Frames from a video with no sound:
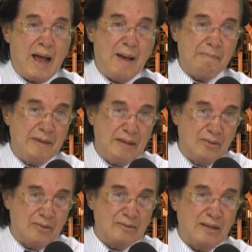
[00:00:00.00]

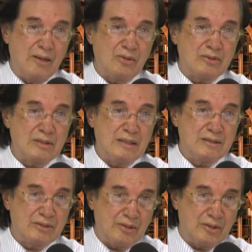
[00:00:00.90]
amigo de los
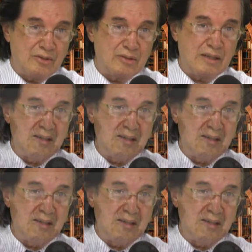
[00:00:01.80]
históricos, es